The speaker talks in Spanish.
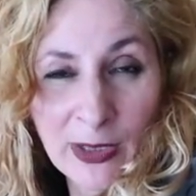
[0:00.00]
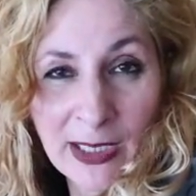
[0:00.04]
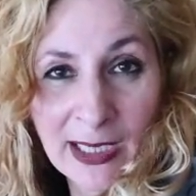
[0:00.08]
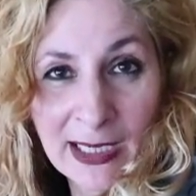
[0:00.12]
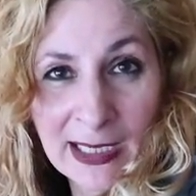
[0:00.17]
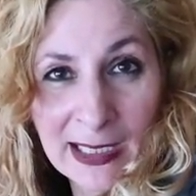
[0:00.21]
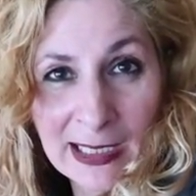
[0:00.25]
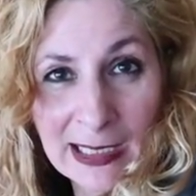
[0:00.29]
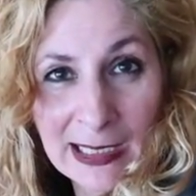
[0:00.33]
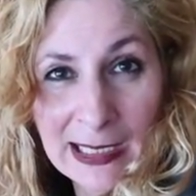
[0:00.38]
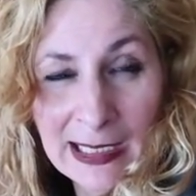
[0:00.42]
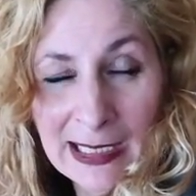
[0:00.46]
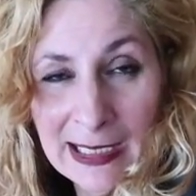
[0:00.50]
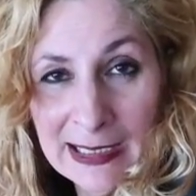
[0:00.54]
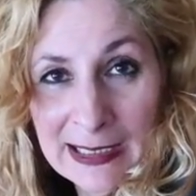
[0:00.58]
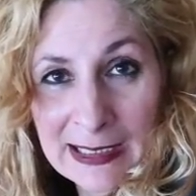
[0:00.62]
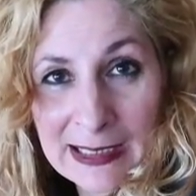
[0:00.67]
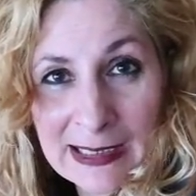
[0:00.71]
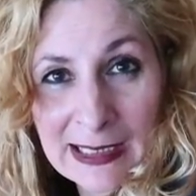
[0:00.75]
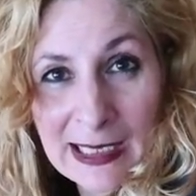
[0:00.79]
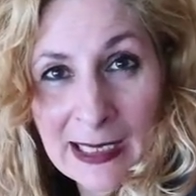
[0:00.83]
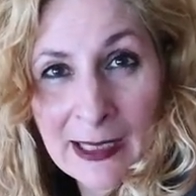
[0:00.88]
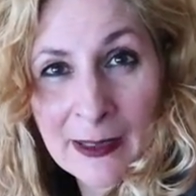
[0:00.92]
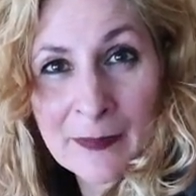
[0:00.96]
una
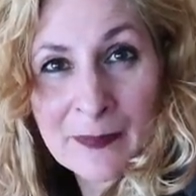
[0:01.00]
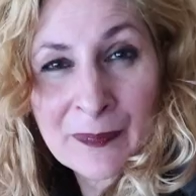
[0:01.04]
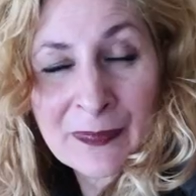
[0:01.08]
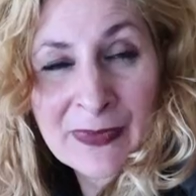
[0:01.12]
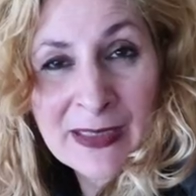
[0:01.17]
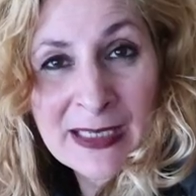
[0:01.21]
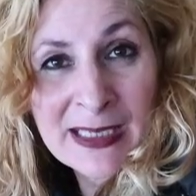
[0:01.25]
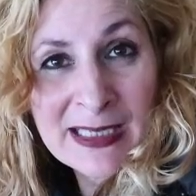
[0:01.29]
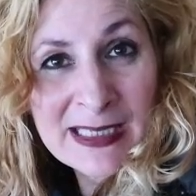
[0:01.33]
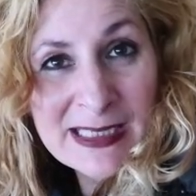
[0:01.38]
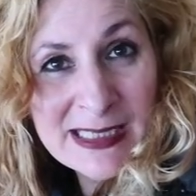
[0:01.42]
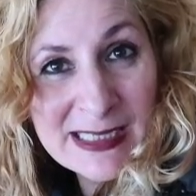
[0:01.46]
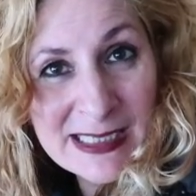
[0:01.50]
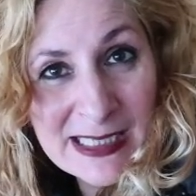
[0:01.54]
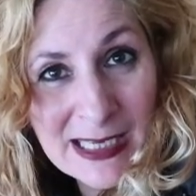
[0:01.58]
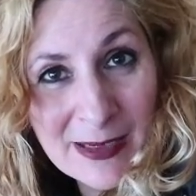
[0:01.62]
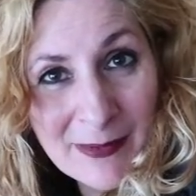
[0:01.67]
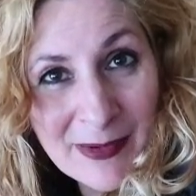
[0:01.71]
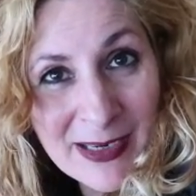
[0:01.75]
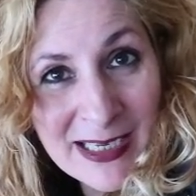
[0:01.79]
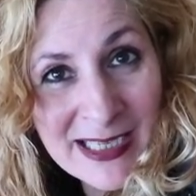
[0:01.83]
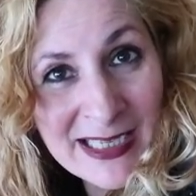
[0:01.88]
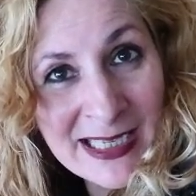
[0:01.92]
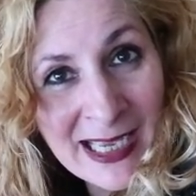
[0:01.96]
claridad. Se
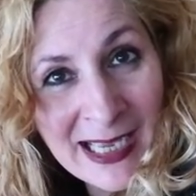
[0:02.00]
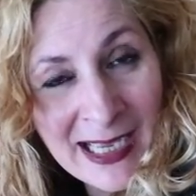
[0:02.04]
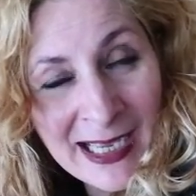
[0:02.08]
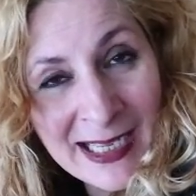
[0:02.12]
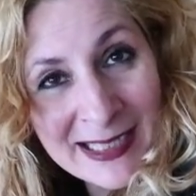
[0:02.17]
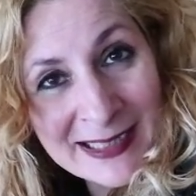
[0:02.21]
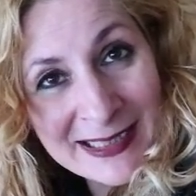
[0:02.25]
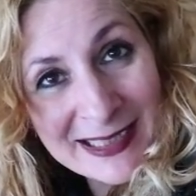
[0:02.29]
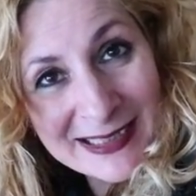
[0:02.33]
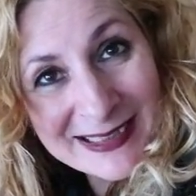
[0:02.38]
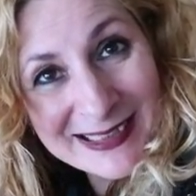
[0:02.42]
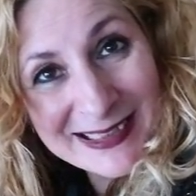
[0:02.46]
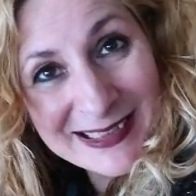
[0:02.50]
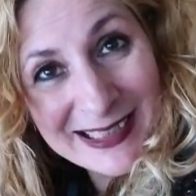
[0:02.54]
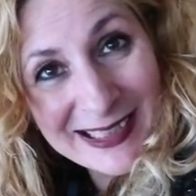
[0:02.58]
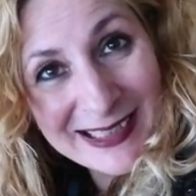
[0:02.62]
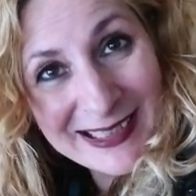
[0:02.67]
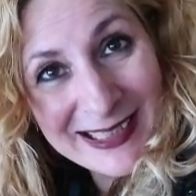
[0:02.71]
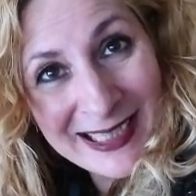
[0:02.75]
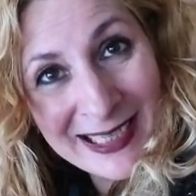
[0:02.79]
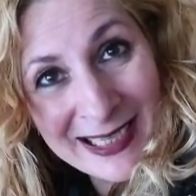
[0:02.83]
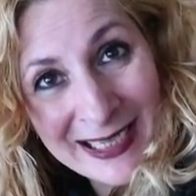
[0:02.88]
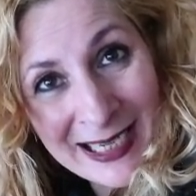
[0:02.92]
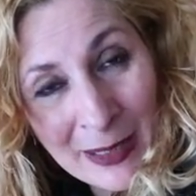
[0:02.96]
veía hasta si
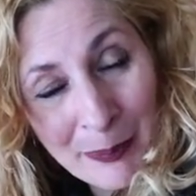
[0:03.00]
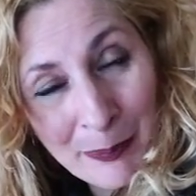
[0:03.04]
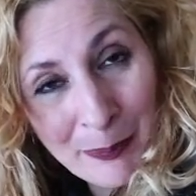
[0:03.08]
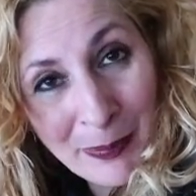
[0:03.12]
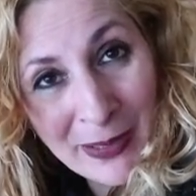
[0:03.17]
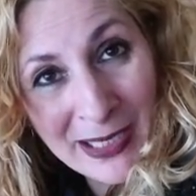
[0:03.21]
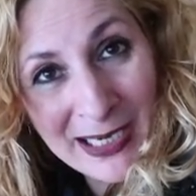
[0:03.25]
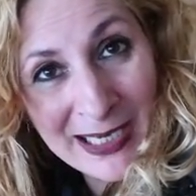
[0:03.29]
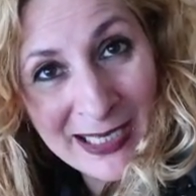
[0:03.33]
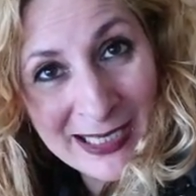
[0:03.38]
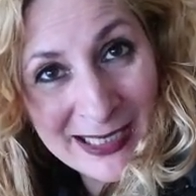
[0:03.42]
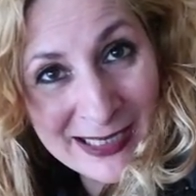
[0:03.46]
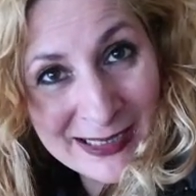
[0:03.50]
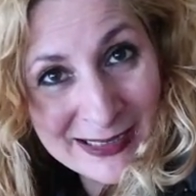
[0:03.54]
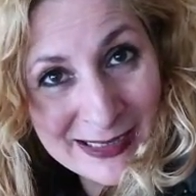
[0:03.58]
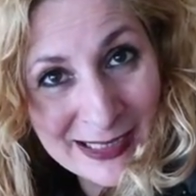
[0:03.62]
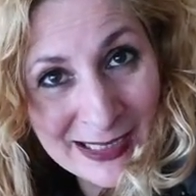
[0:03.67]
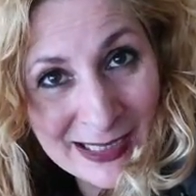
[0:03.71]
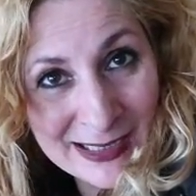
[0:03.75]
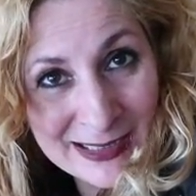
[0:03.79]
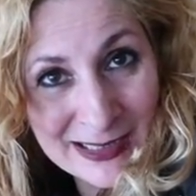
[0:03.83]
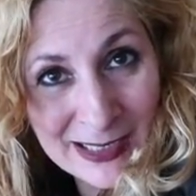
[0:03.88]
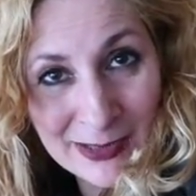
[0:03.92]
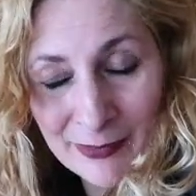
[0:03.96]
tenía caspa la gente
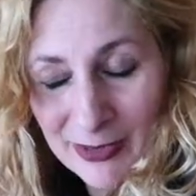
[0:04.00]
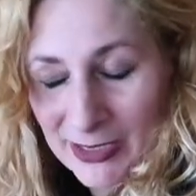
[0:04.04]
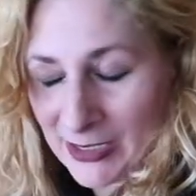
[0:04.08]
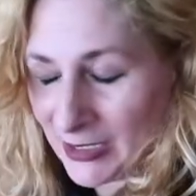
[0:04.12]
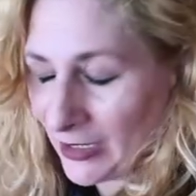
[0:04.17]
que estaba